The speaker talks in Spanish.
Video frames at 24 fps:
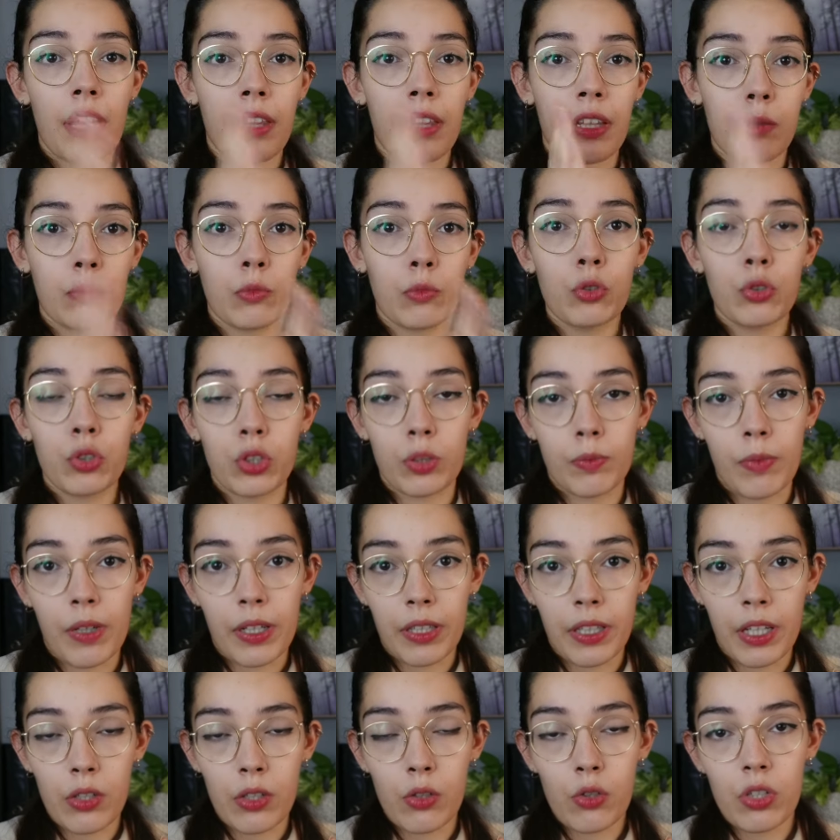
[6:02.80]
y hacer muchos más
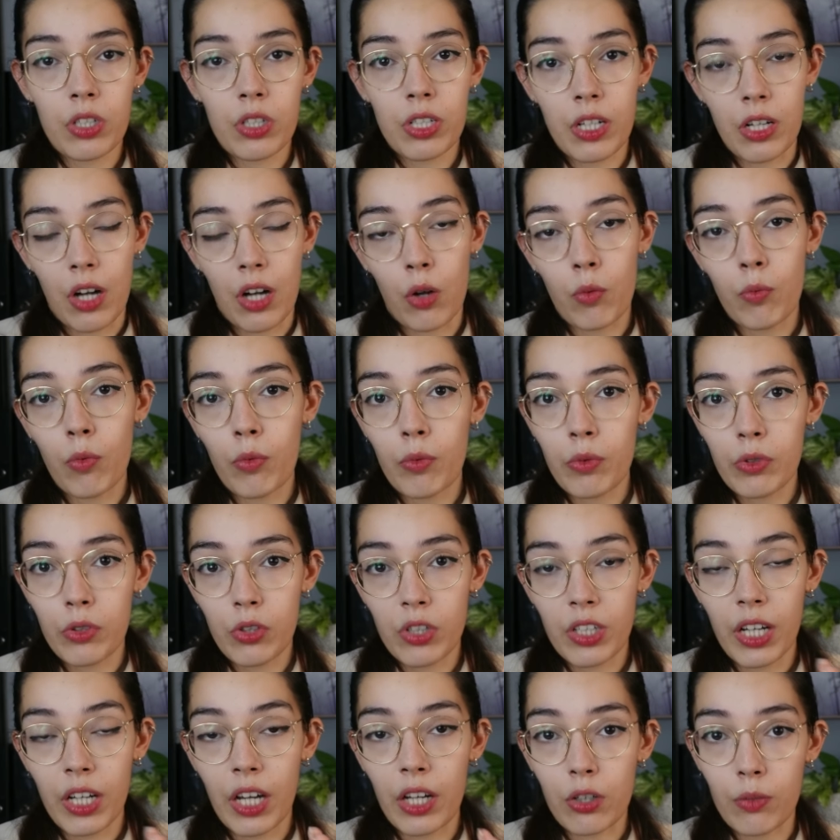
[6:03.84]
daños si en algún momento
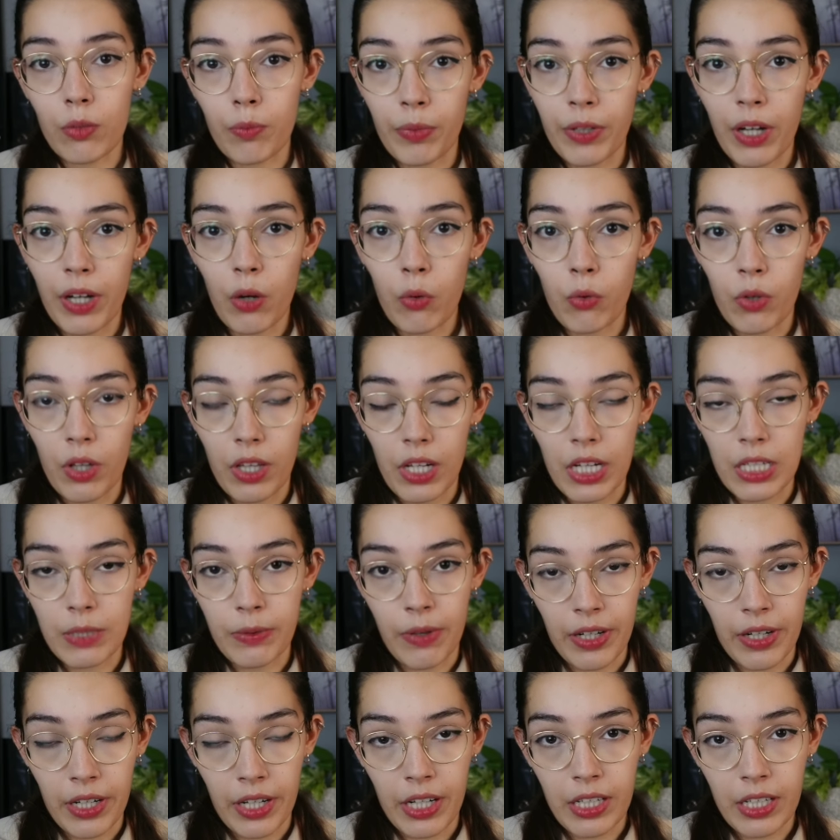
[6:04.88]
llega a romper alguna de las
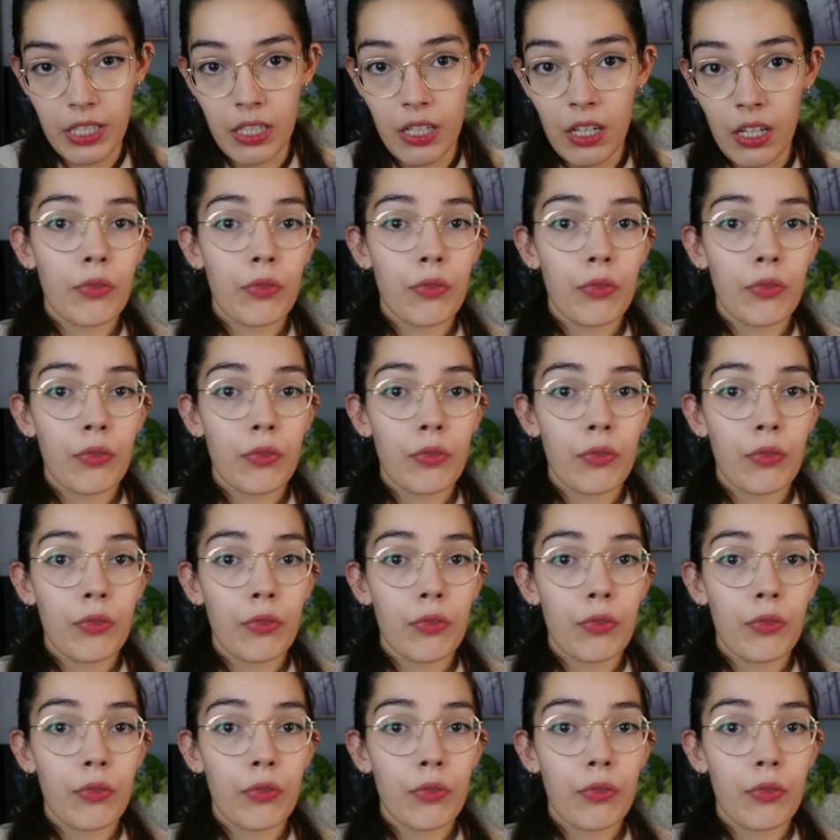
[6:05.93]
barreras.